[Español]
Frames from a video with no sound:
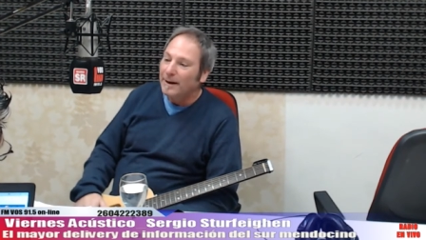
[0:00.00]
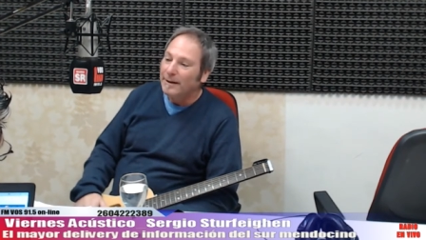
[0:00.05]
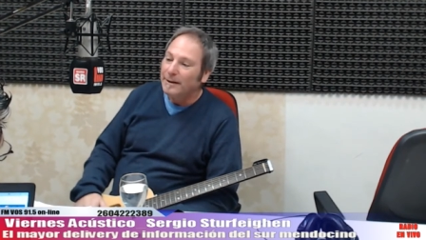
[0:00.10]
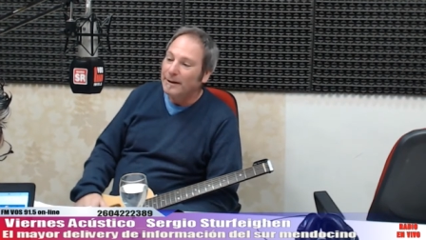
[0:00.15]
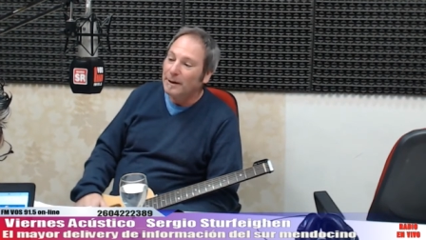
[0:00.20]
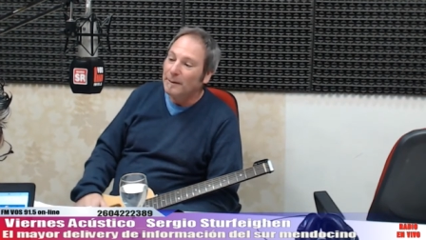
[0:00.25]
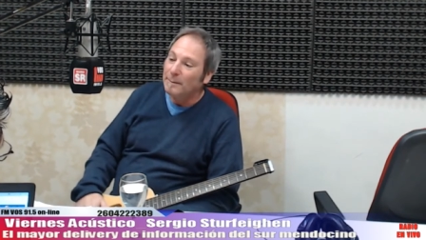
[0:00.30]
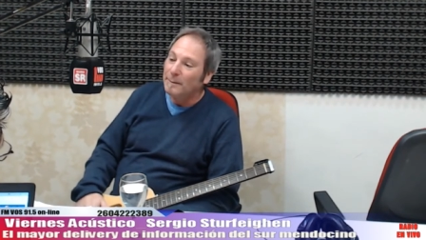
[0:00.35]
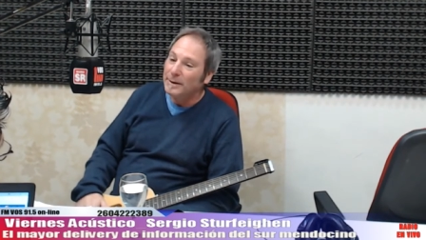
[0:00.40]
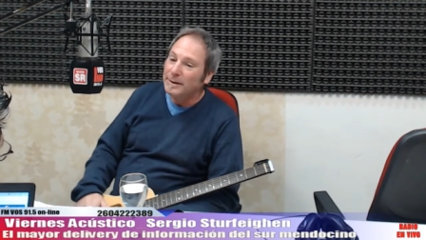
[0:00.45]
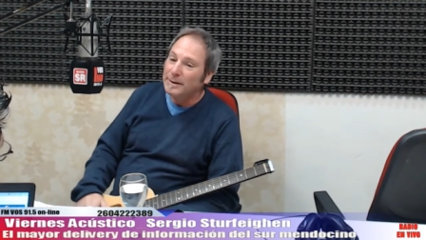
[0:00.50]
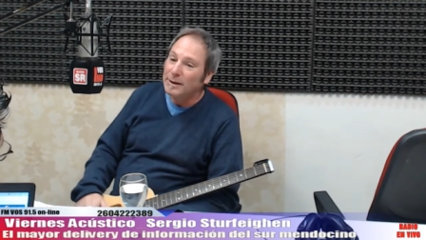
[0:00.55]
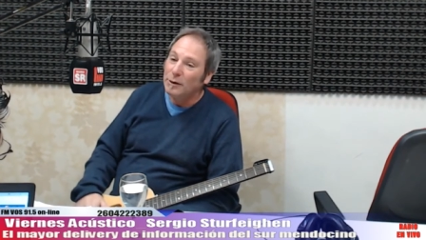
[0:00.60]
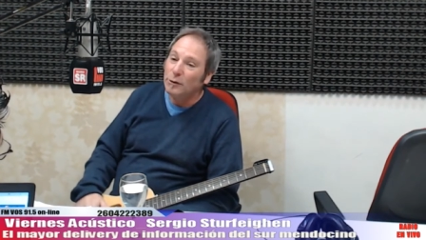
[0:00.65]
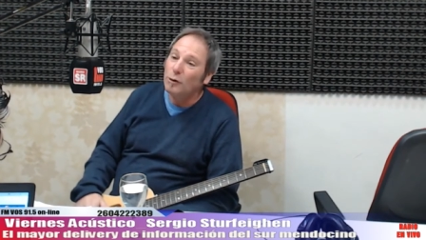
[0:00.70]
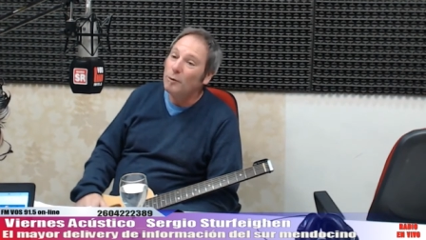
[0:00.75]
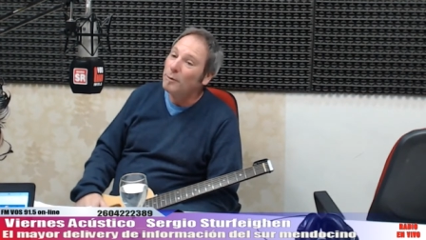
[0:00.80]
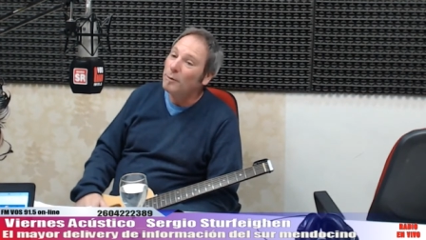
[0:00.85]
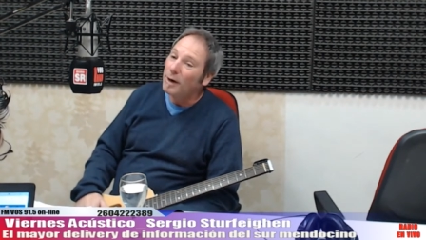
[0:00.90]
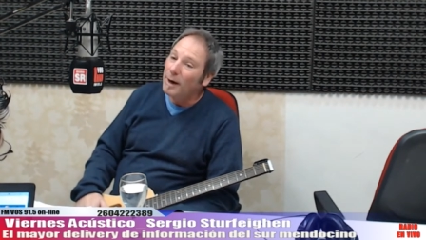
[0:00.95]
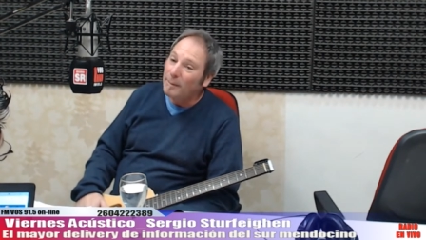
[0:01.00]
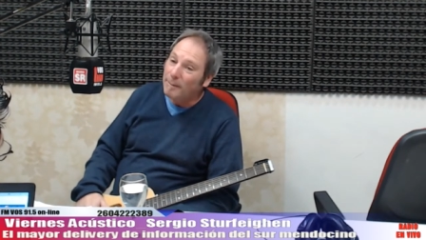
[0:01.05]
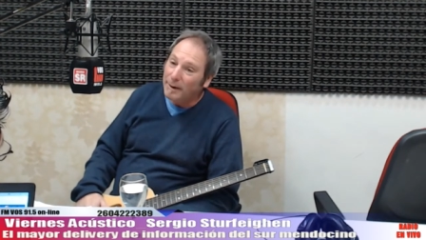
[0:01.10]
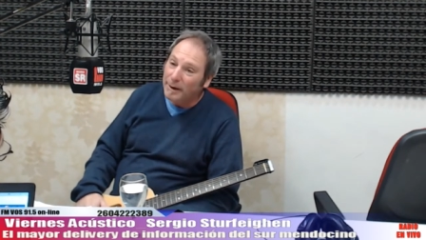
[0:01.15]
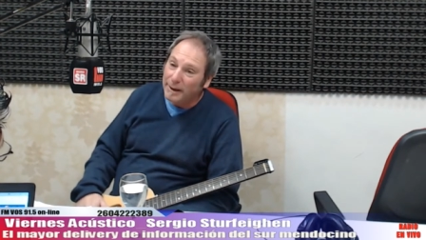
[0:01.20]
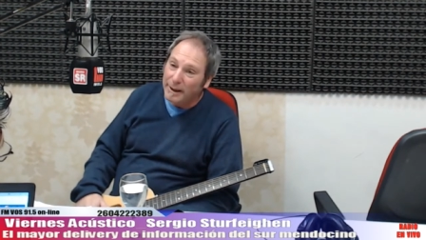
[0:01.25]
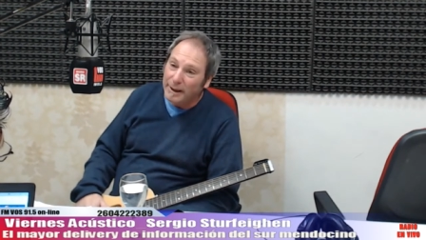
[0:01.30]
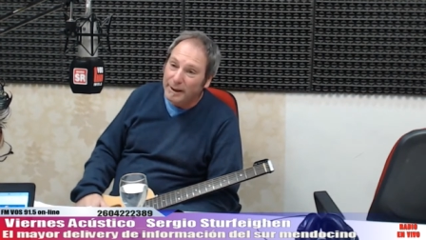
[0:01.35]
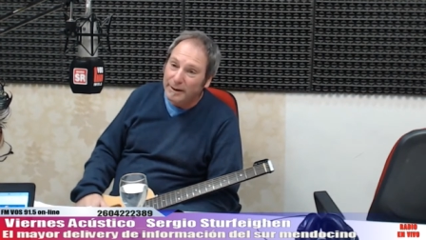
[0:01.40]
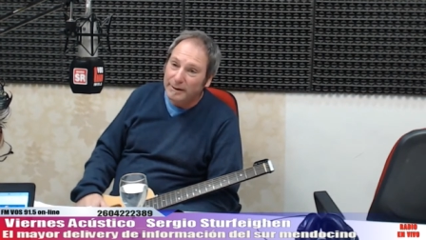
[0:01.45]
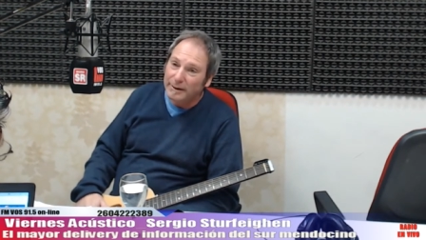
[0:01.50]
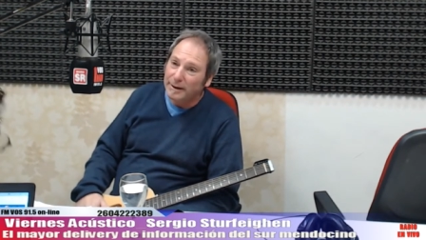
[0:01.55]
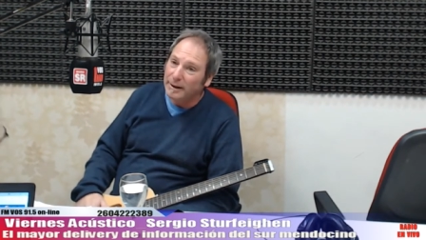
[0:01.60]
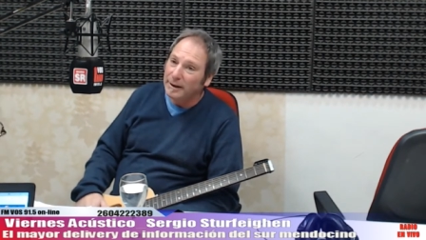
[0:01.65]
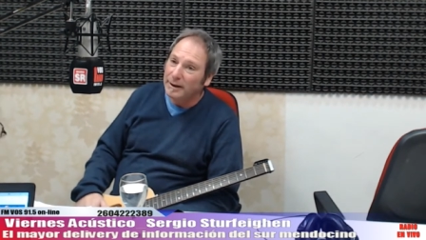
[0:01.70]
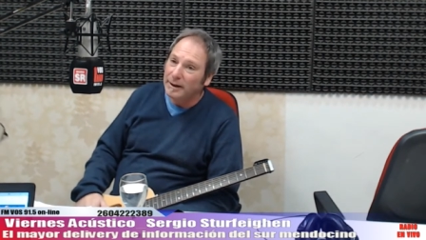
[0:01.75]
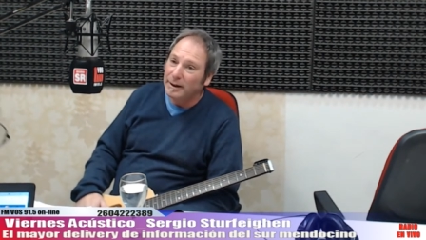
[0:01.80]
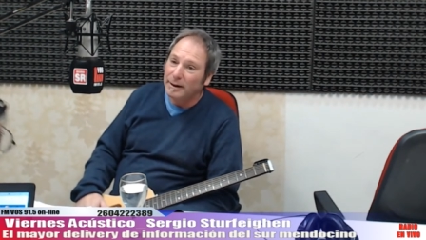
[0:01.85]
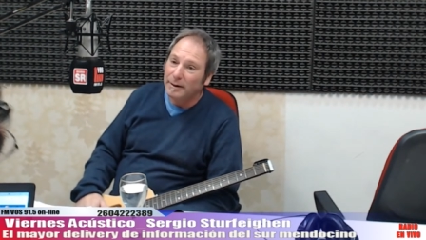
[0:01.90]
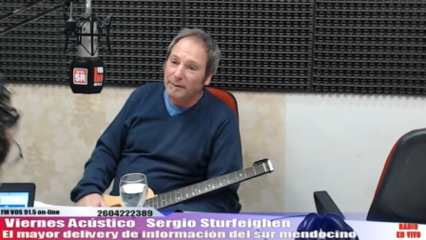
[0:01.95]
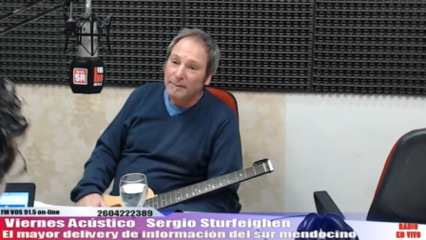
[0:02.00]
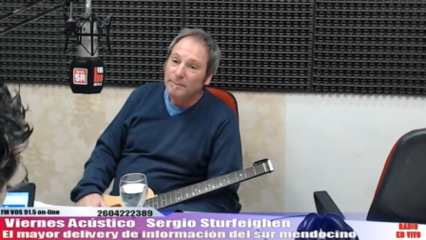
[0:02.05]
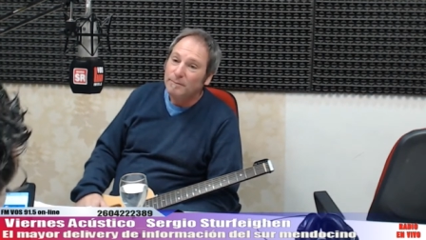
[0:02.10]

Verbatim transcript: después el grupo La Pared que...